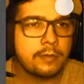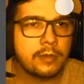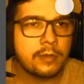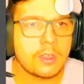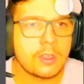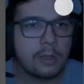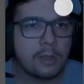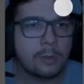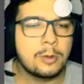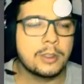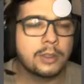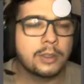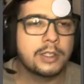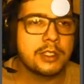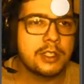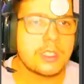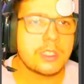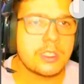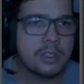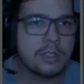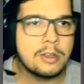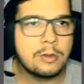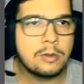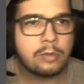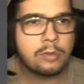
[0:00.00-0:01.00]
Enquanto a
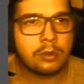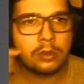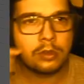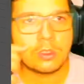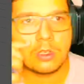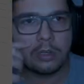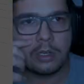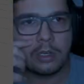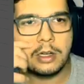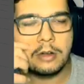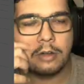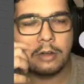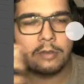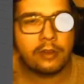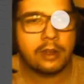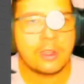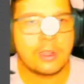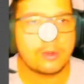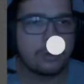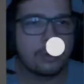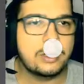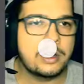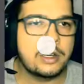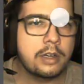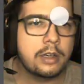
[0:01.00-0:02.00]
gente não controlar o
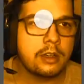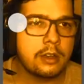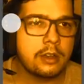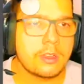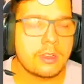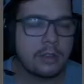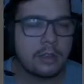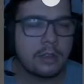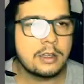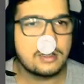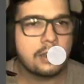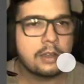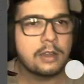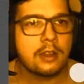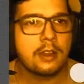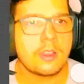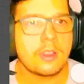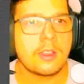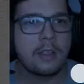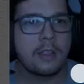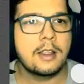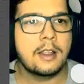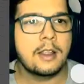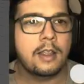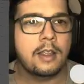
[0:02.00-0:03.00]
valor
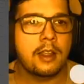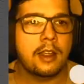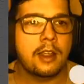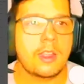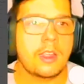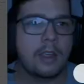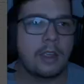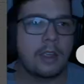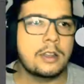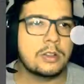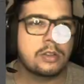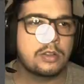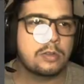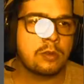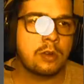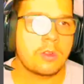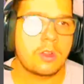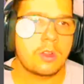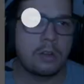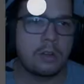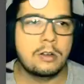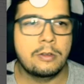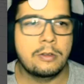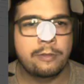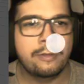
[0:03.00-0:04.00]
é, de
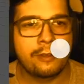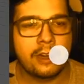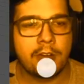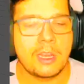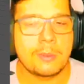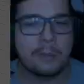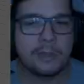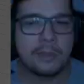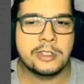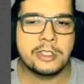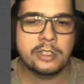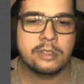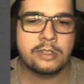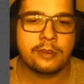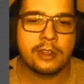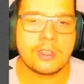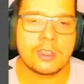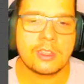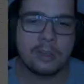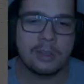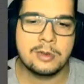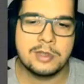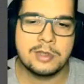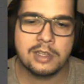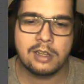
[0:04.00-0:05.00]
qual frame a gente vai estar
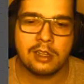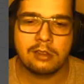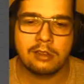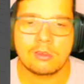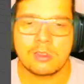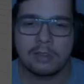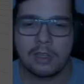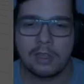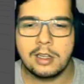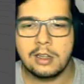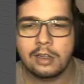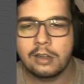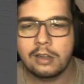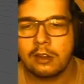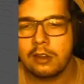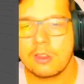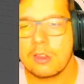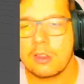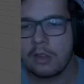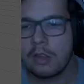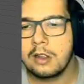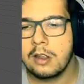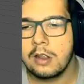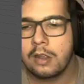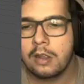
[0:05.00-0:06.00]
tá usando, tá?
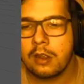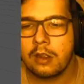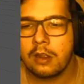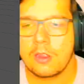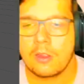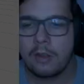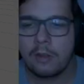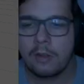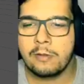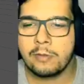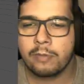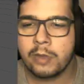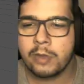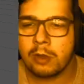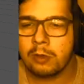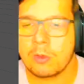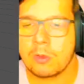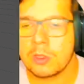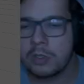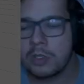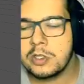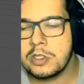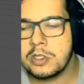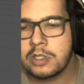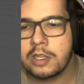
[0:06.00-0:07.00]
Que quando a
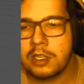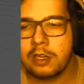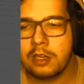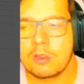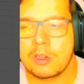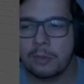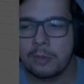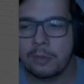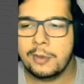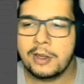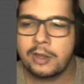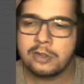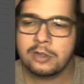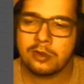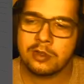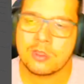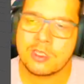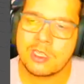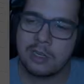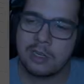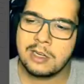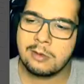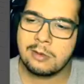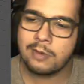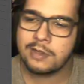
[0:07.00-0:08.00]
gente criou o Animation
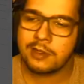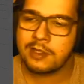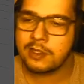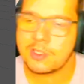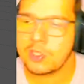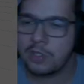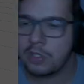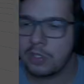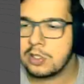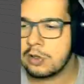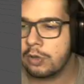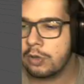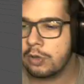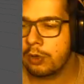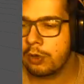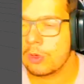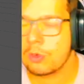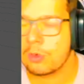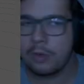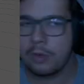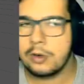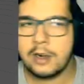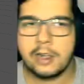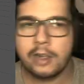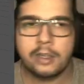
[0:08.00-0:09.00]
Sequence, a gente
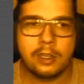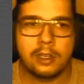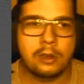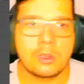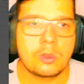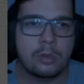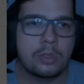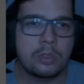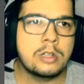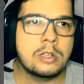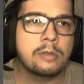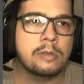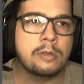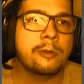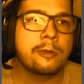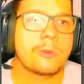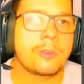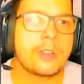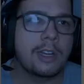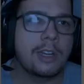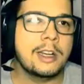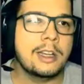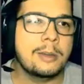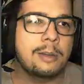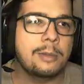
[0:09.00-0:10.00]
colocou cada loot em um
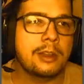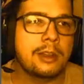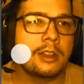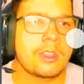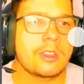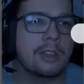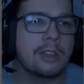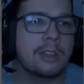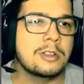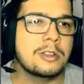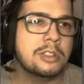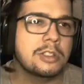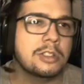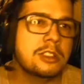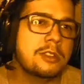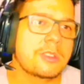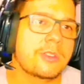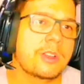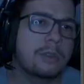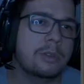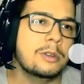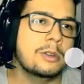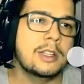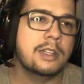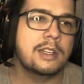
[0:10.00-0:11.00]
frame. Então a gente vai
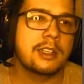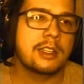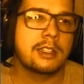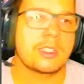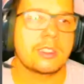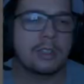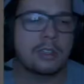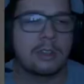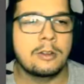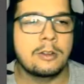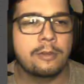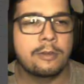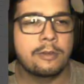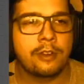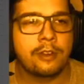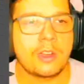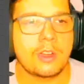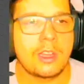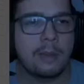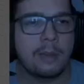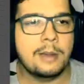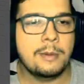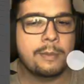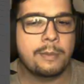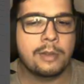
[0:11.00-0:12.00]
alterando aqui o
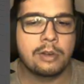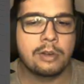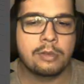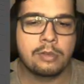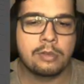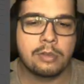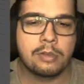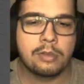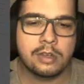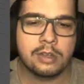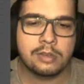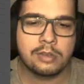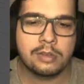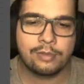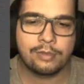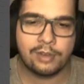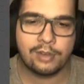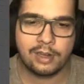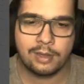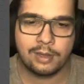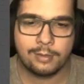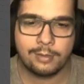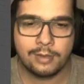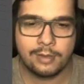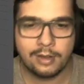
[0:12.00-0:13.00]
frame pelo current
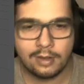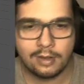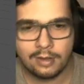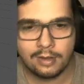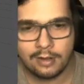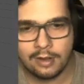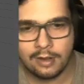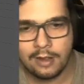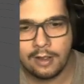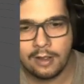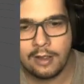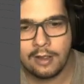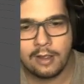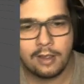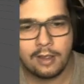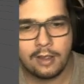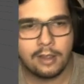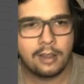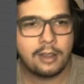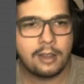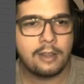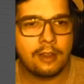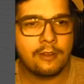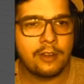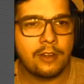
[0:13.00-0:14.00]
frame
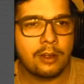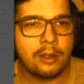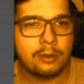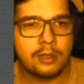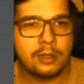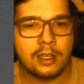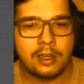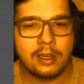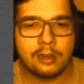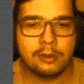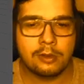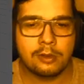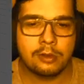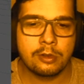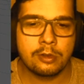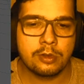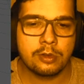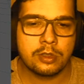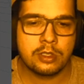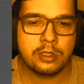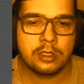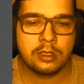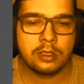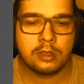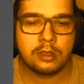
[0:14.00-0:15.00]
e vai alterando o
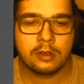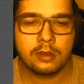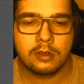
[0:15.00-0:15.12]
loot.